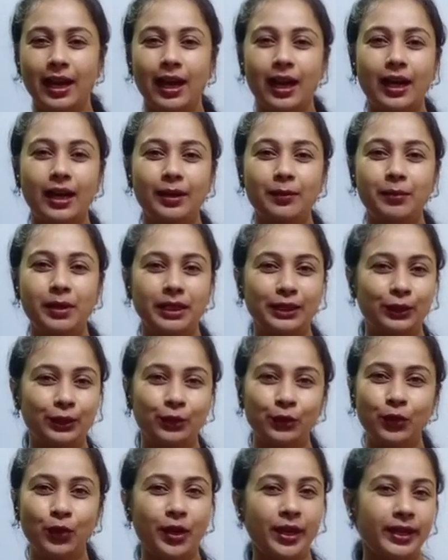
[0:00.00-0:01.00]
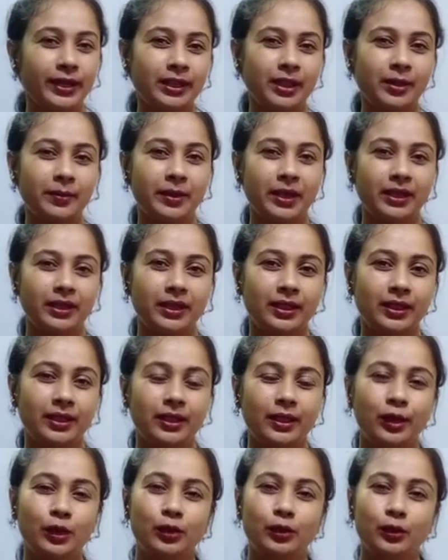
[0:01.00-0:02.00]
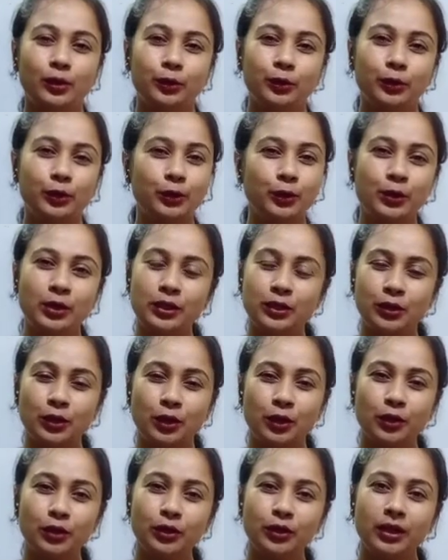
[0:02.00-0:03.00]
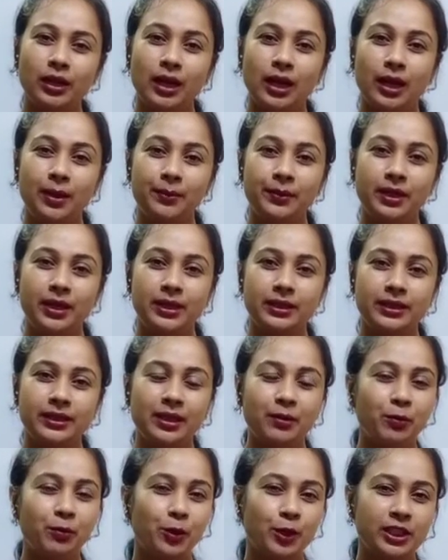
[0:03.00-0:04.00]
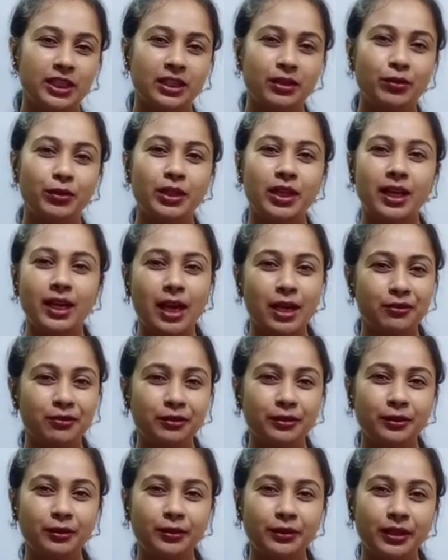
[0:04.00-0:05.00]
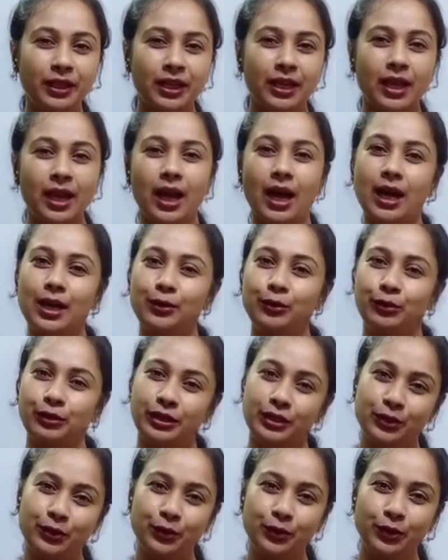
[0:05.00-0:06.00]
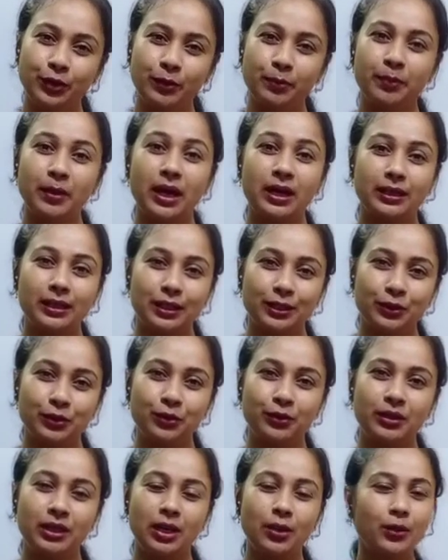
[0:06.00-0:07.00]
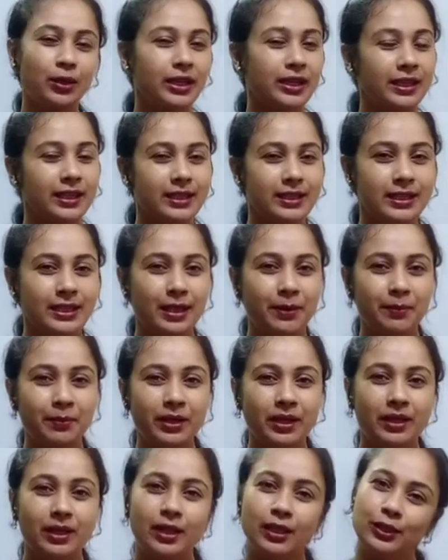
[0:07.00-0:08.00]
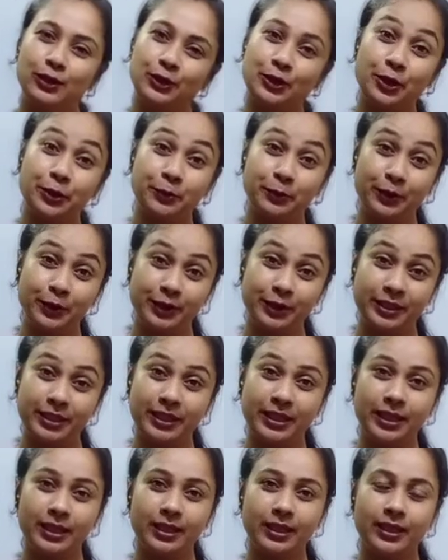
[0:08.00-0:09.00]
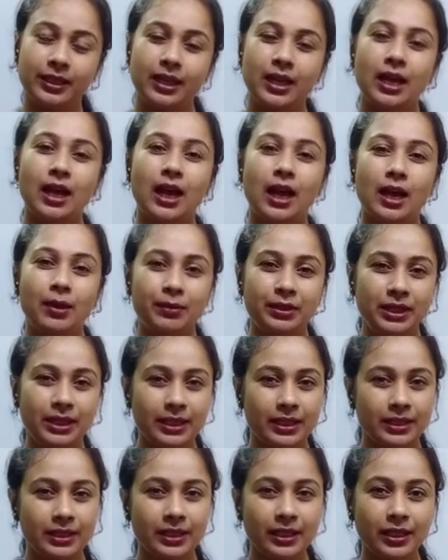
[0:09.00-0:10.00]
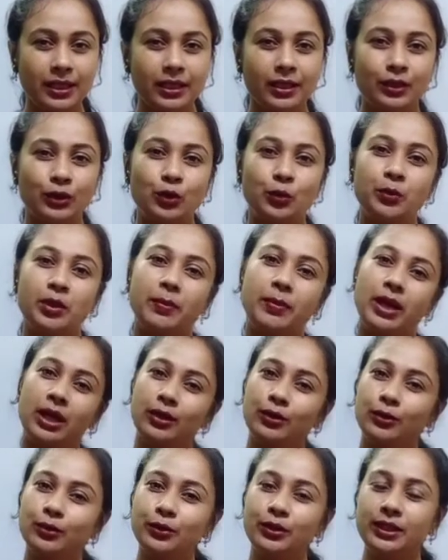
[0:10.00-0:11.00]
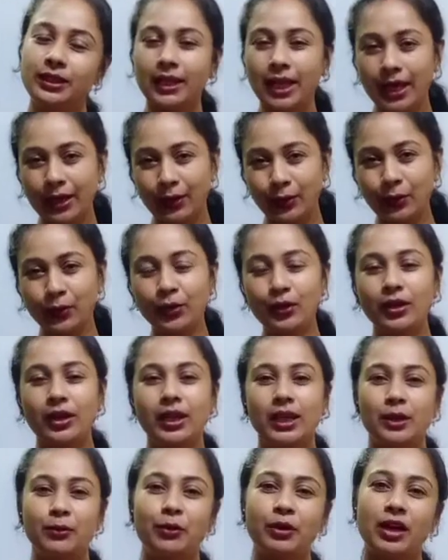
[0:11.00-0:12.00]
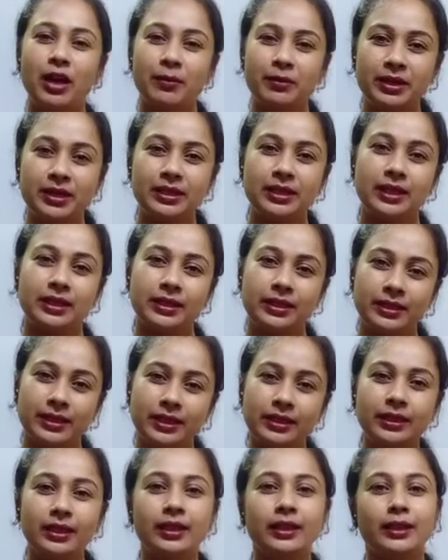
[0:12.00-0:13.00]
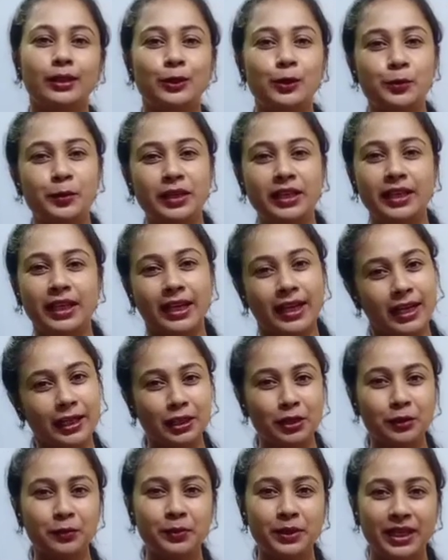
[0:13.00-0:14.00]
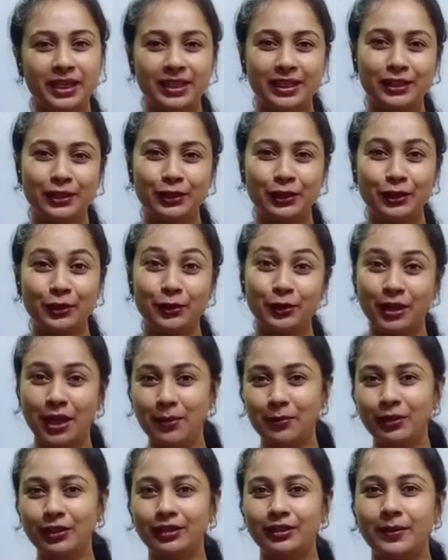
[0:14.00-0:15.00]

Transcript: আর মাত্র কয়েকটা বাকি তো বন্ধুরা চলো আমরা আজকে মজা করে আর আনন্দ করে আরও কিছু বাংলা সংখ্যা ও ইংরেজি নাম্বার চটপট শিখে নিই আমি লিখছি তোমরা ভালো করে দেখো এবং আমার সাথে সাথে তোমরা লেখাটাও প্র্যাকটিস করো কেমন